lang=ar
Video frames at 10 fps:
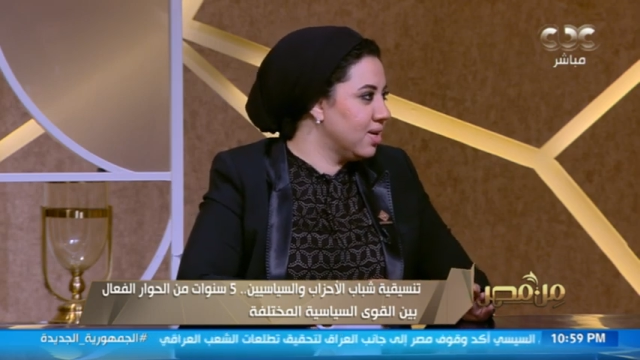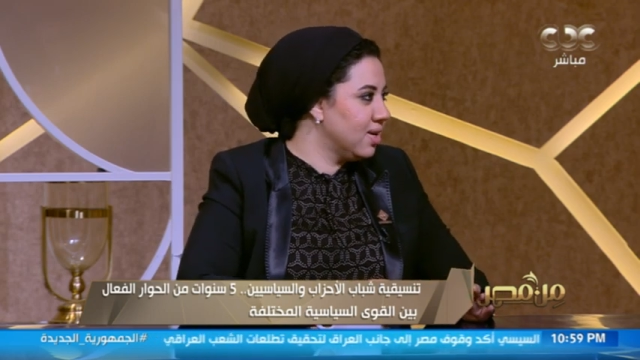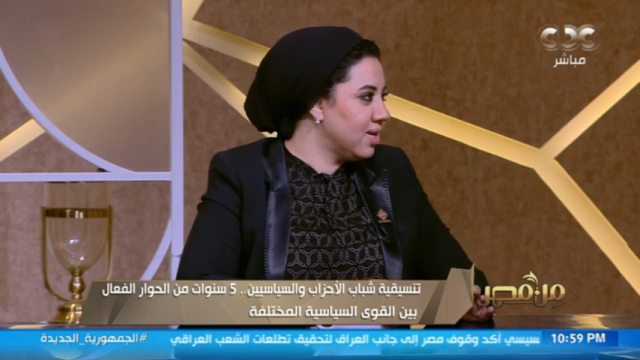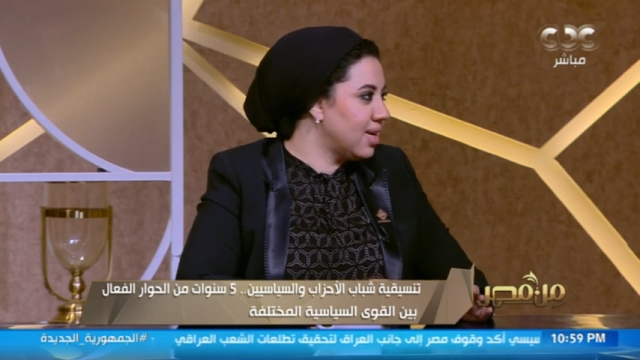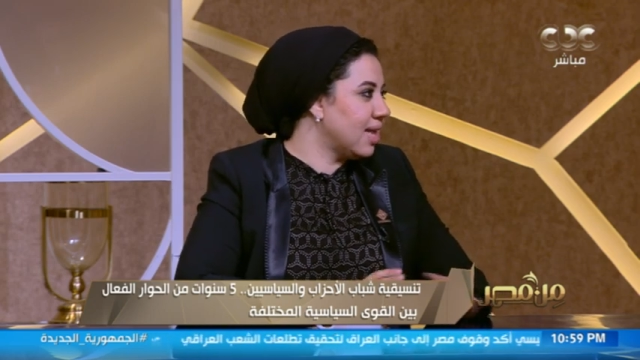
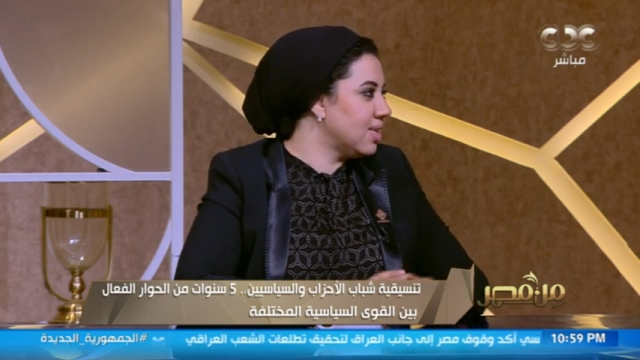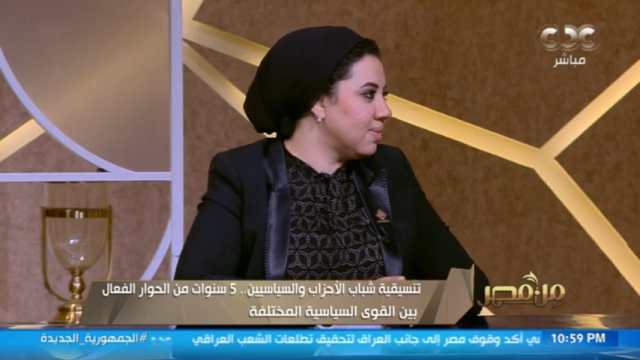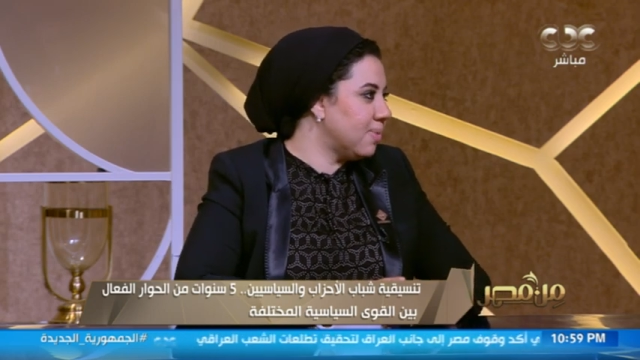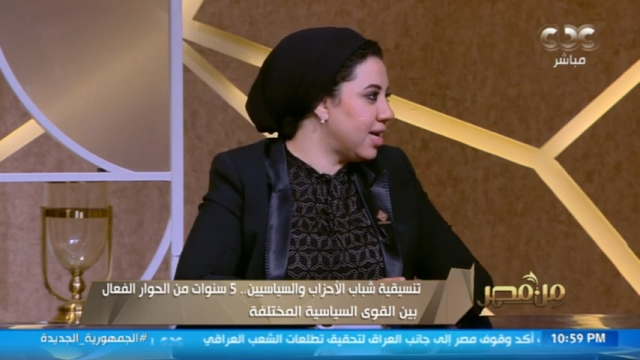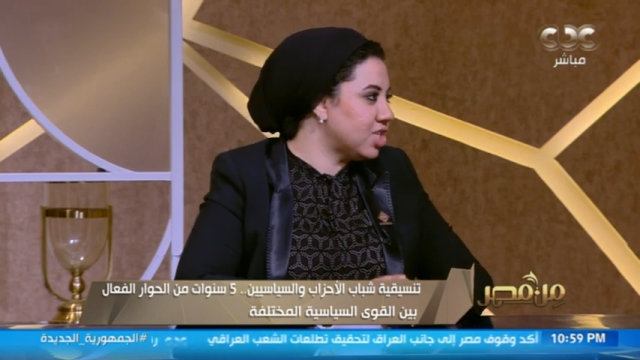م?
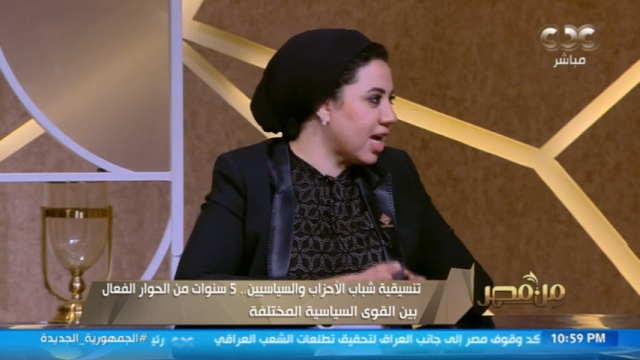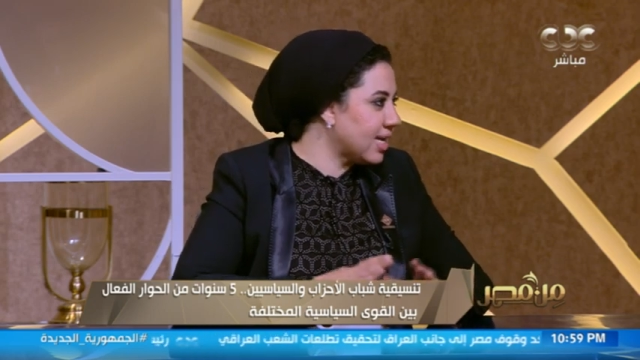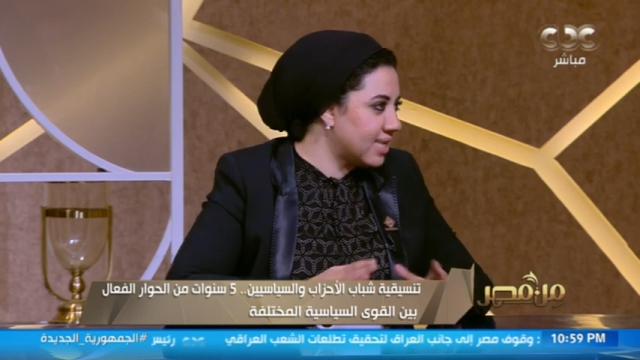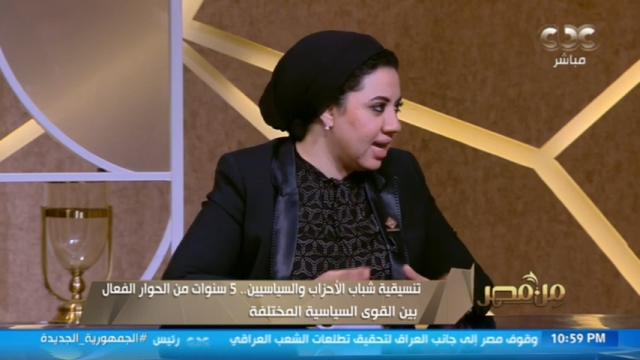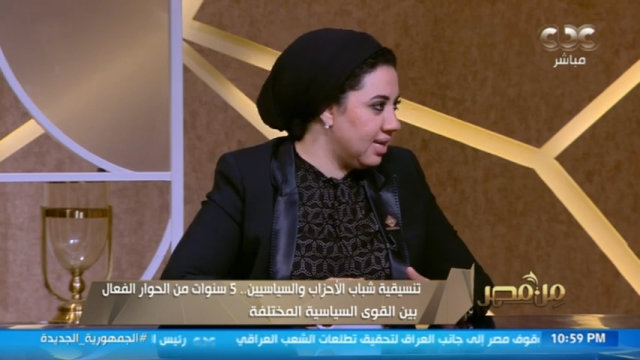يعني ما هياش
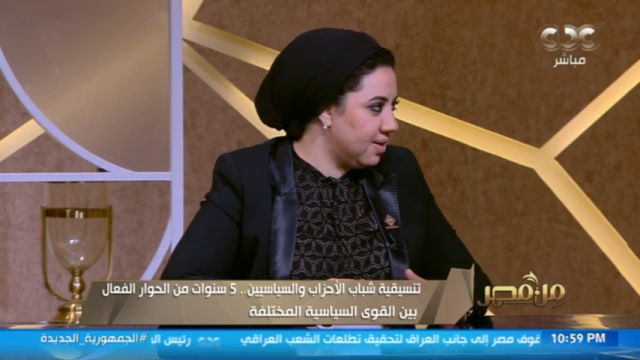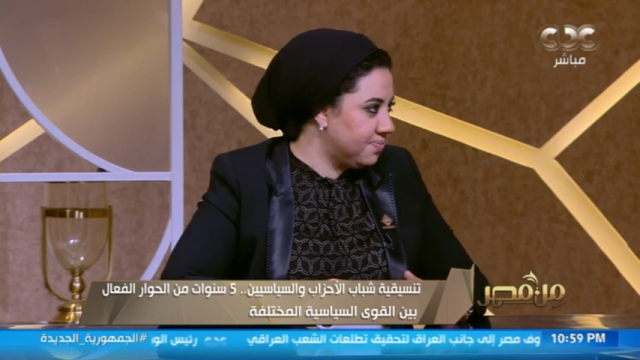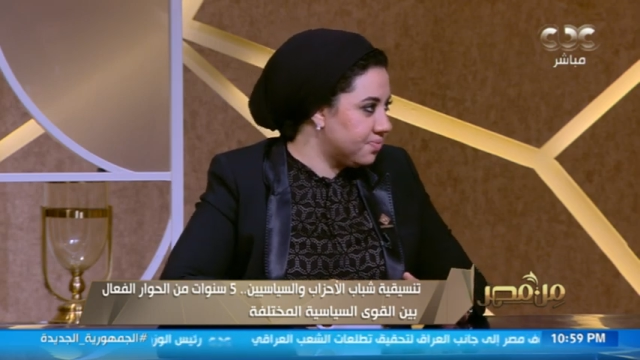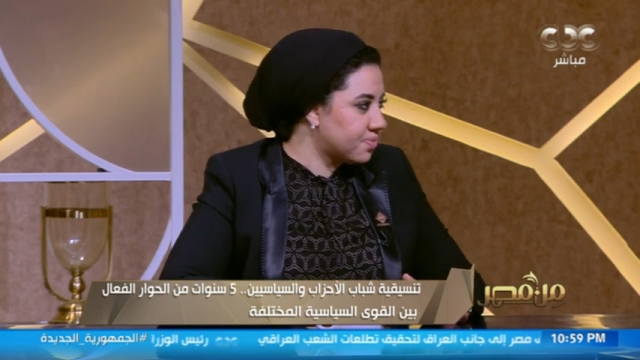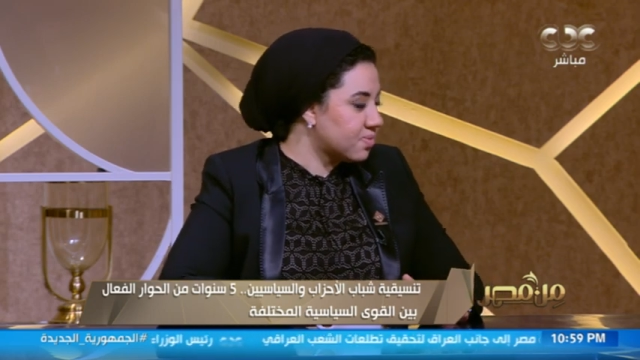حاجه سهله وجهه